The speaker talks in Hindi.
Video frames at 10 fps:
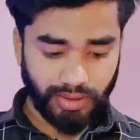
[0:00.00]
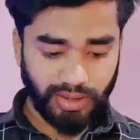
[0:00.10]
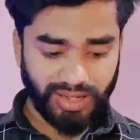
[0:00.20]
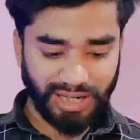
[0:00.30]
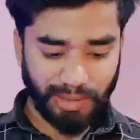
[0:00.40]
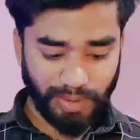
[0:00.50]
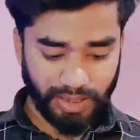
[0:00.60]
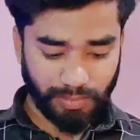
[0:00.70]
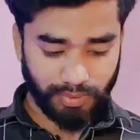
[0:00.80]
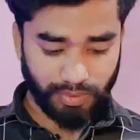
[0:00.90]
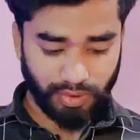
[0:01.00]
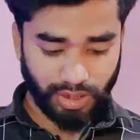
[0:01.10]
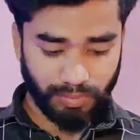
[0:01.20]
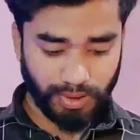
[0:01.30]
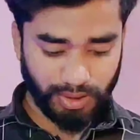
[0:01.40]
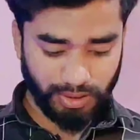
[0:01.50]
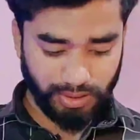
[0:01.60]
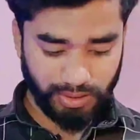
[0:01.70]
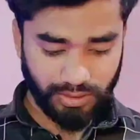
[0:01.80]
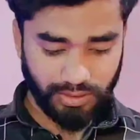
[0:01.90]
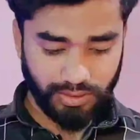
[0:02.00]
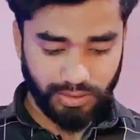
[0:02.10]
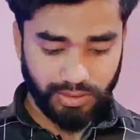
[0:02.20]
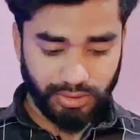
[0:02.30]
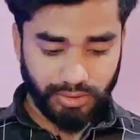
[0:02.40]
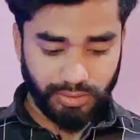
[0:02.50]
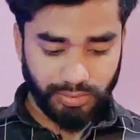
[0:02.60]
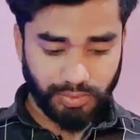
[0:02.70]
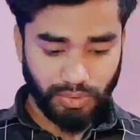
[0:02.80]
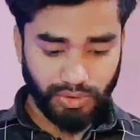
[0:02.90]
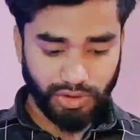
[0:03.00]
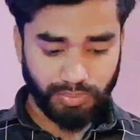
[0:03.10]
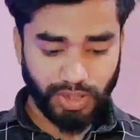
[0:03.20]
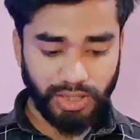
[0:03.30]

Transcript: क्लिक करने के बाद आप लोगों को यहाँ पर पे विथ यू